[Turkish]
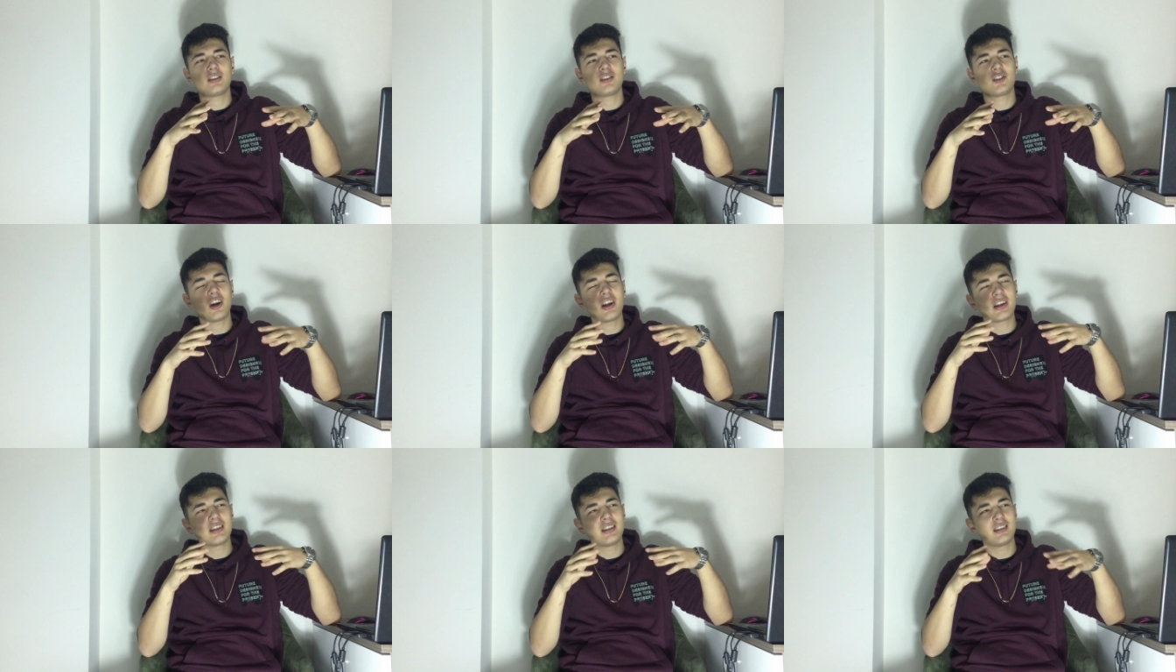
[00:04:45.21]

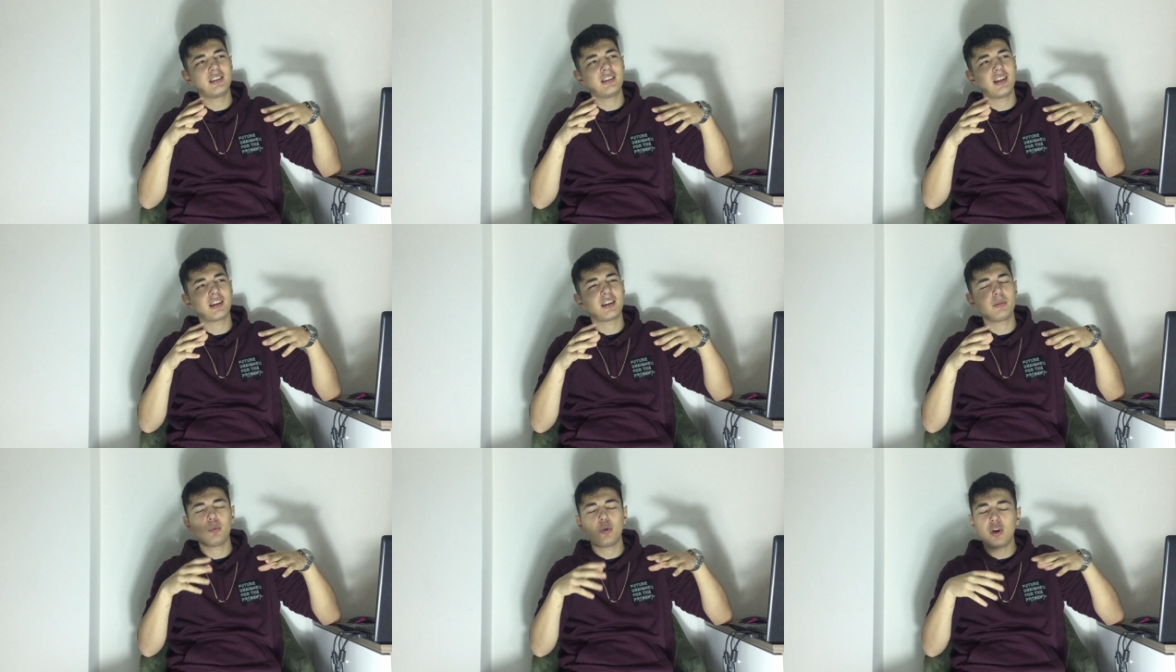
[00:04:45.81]
Şarkıyı
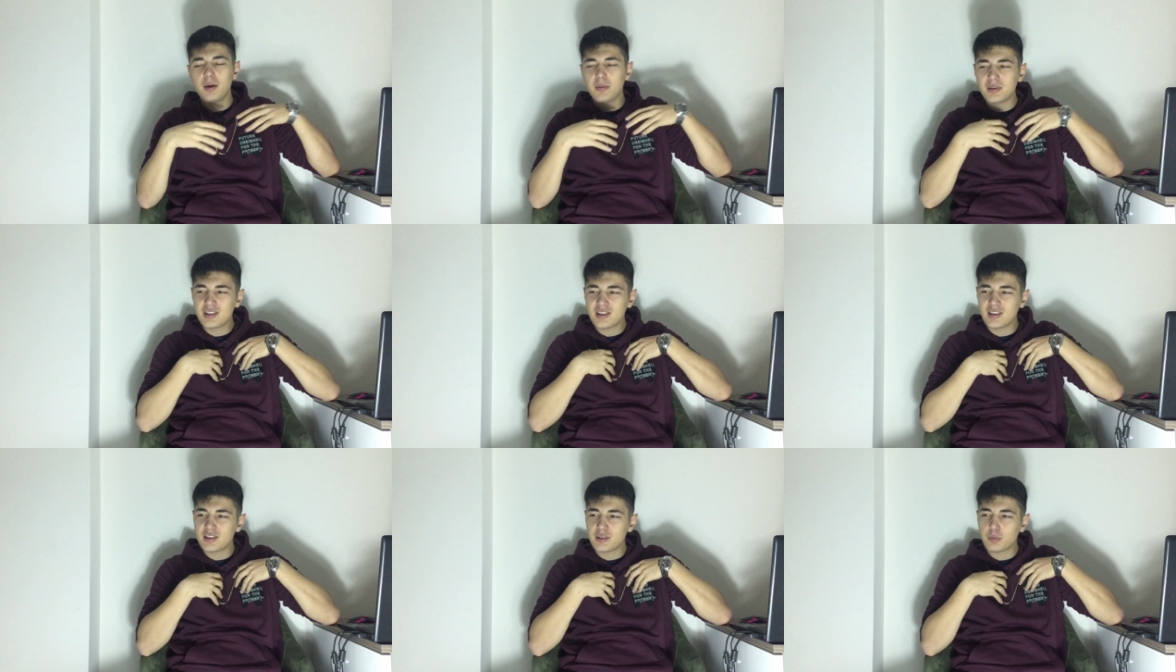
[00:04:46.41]
dinlerken böyle abi
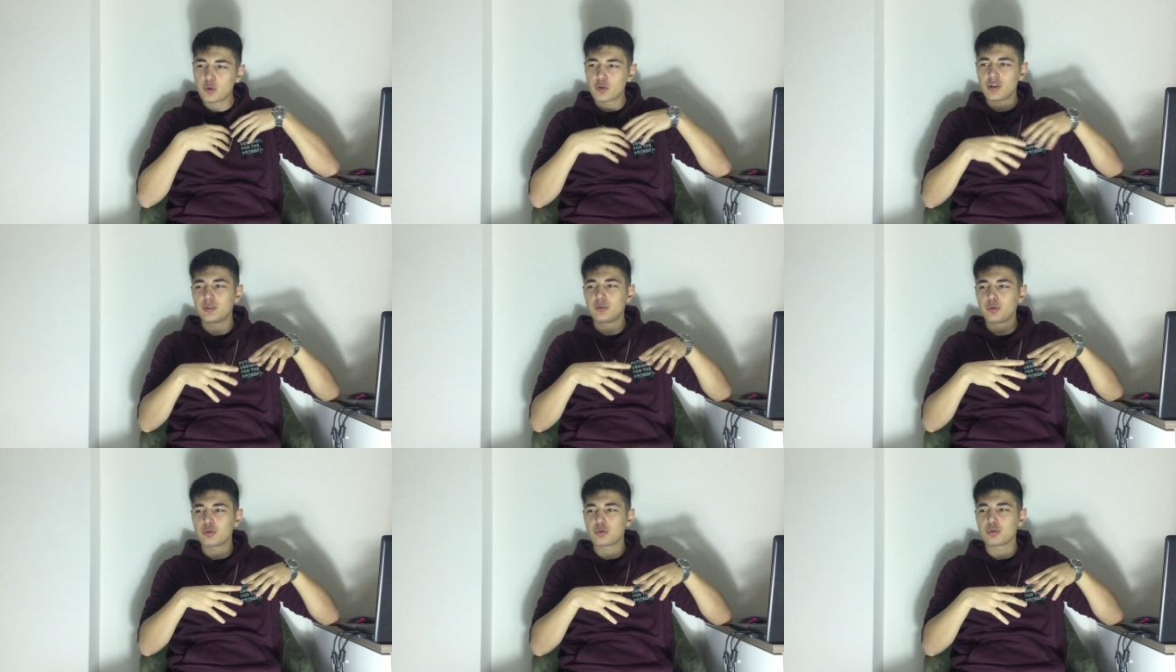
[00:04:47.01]
içinizi
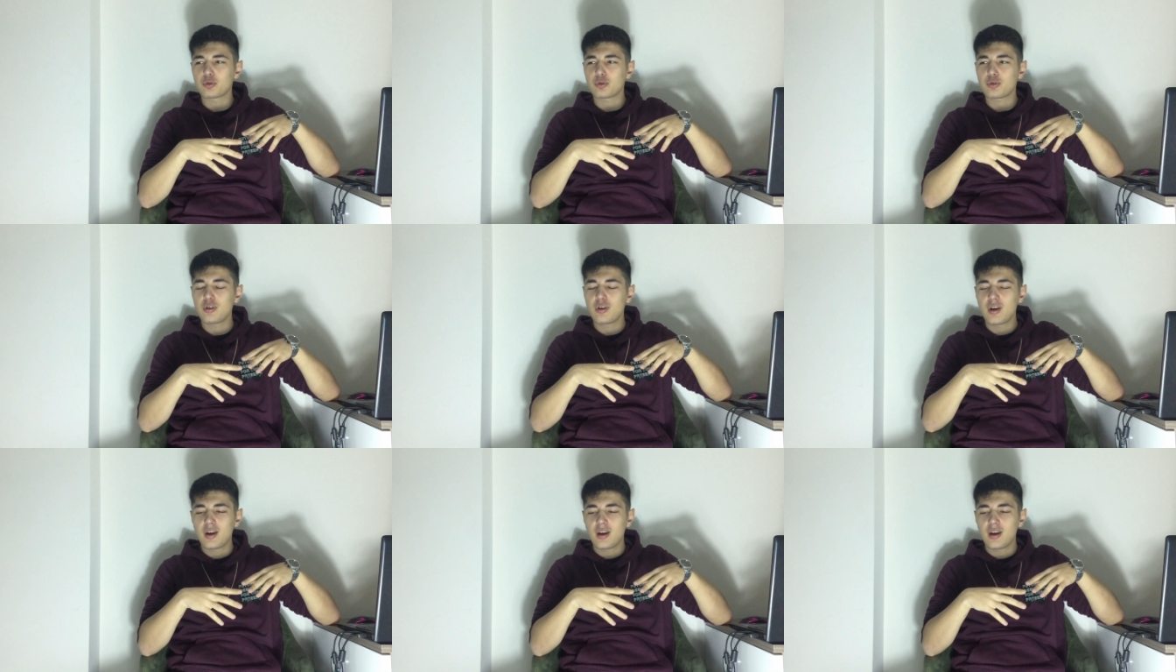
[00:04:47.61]
boşaltıyorsunuz.